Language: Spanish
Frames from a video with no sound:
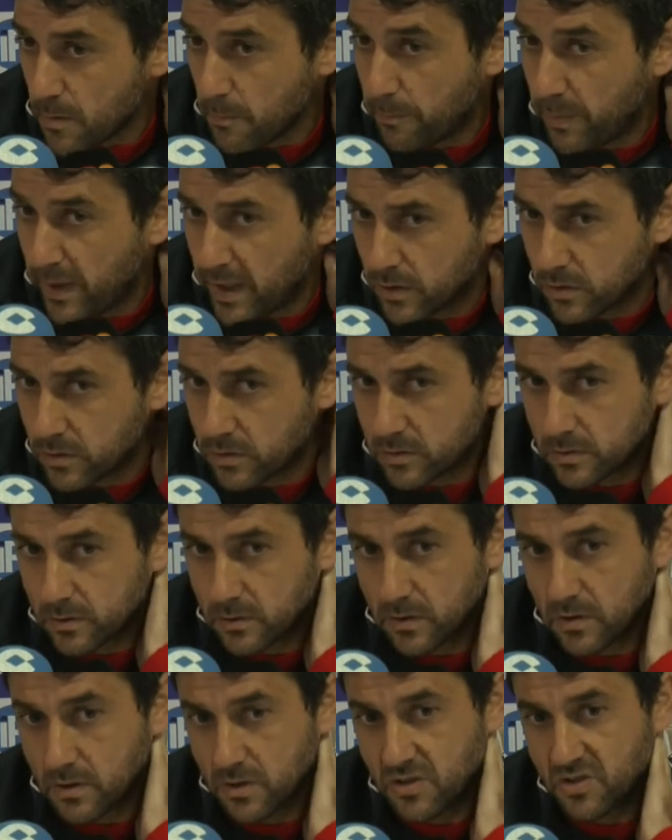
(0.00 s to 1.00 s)
pero
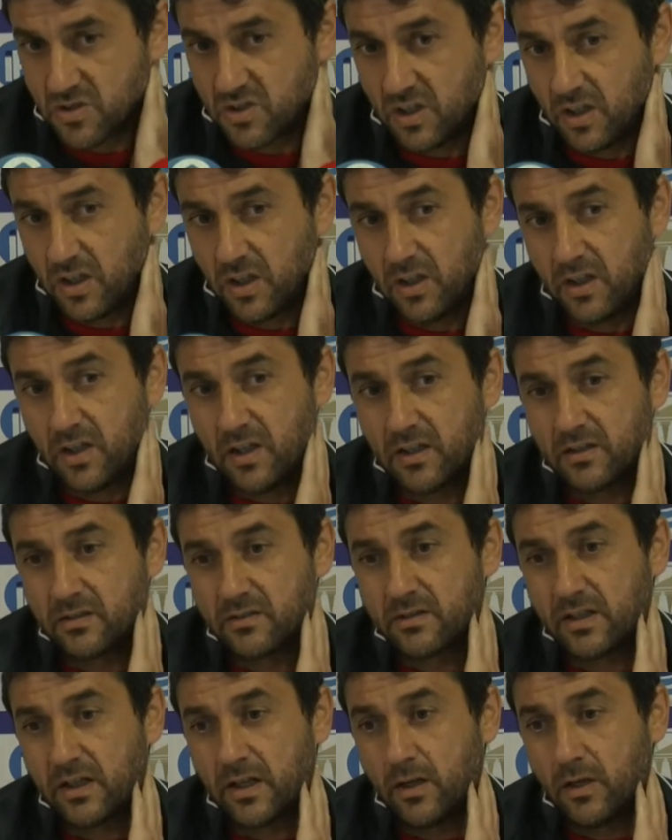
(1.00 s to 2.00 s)
si
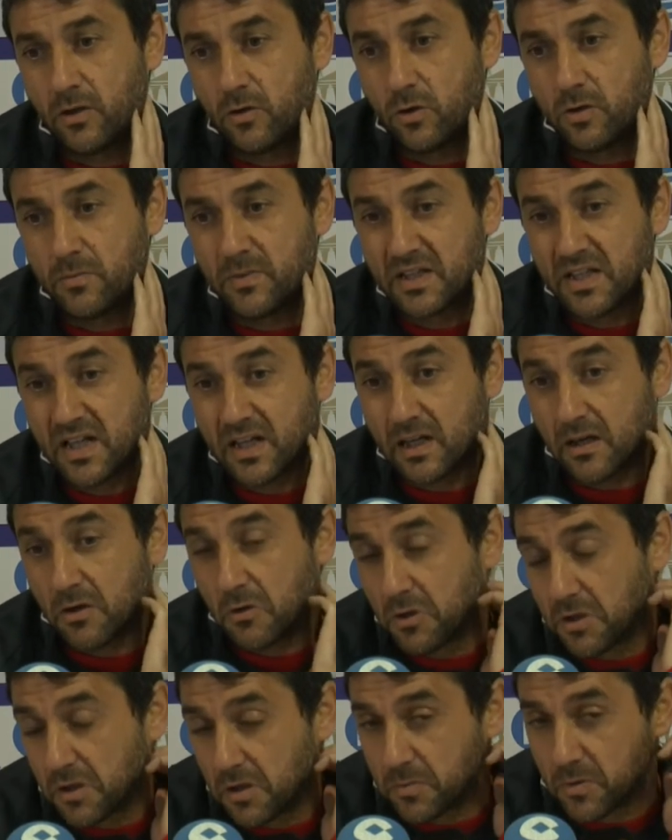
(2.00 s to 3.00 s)
entre hoy y mañana,
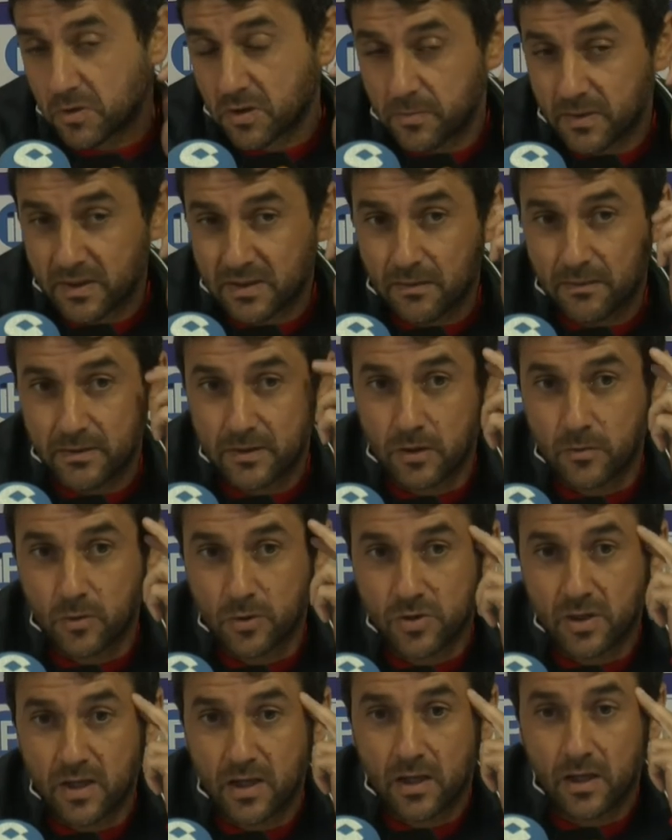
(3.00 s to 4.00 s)
hoy no porque prácticamente no hemos
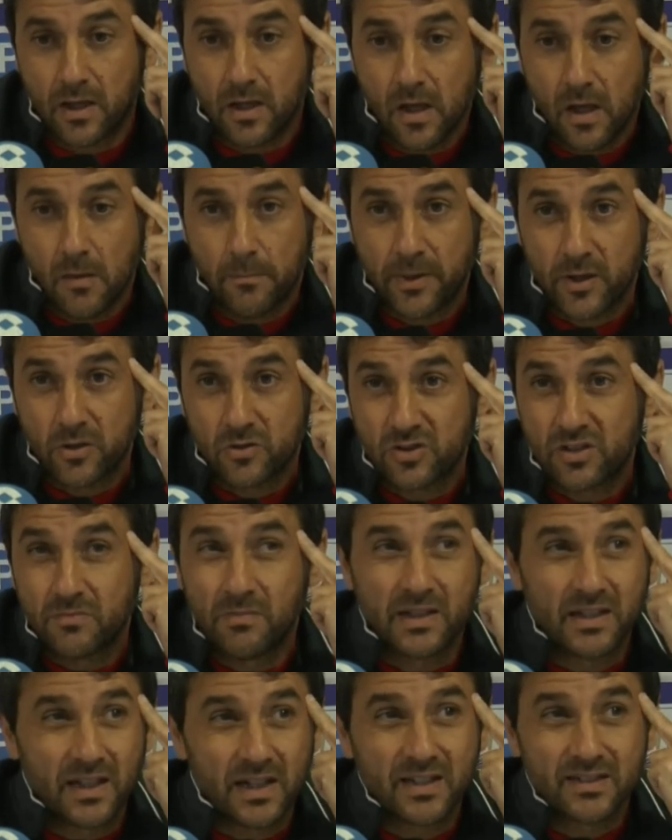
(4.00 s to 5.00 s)
hecho nada, pero si
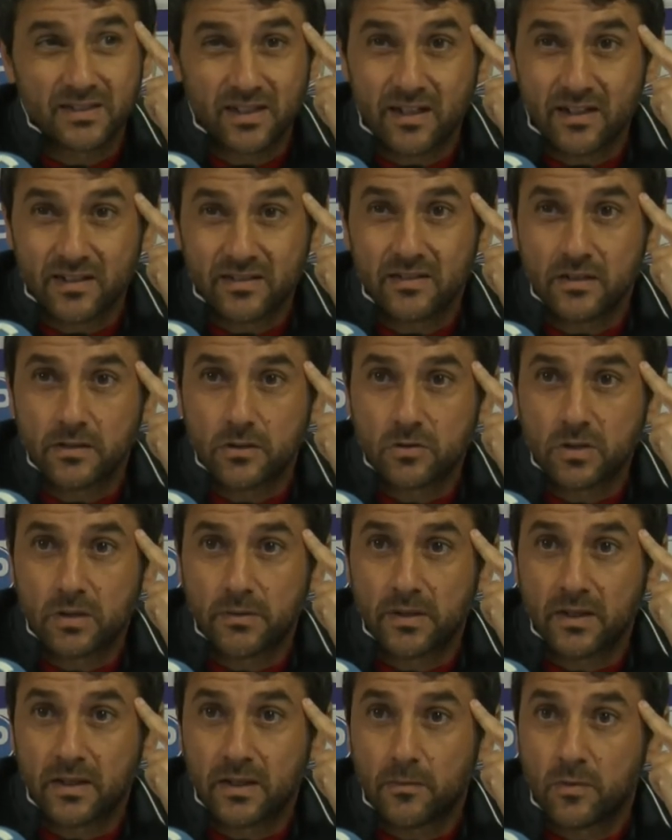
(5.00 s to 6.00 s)
mañana se resiente otra
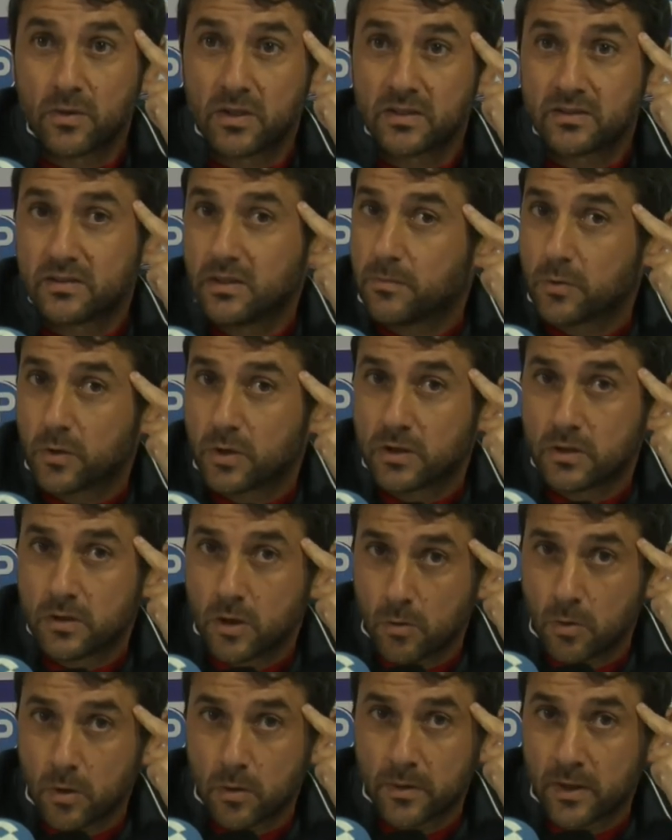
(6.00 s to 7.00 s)
vez de la molestia, pues
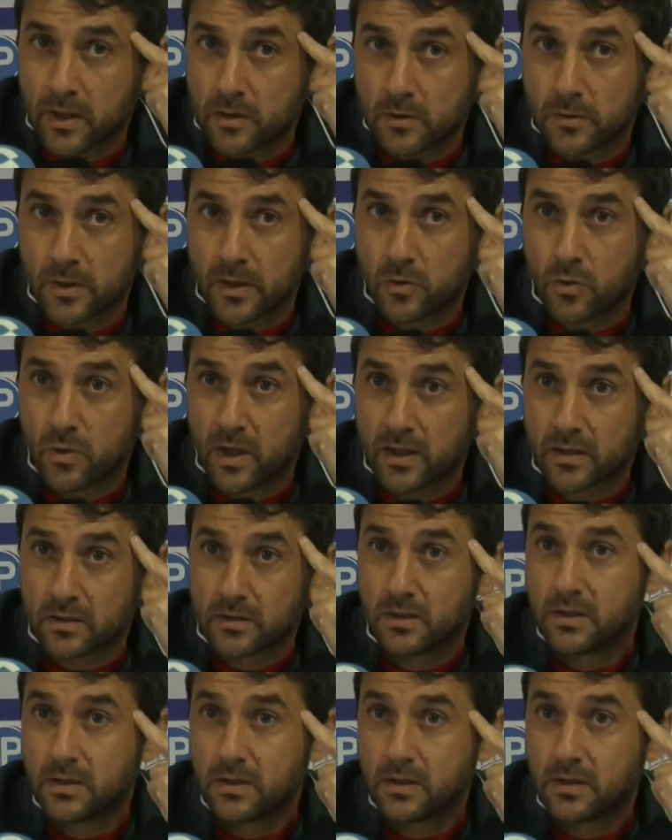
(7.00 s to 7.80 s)
no volverá a vez a jugar.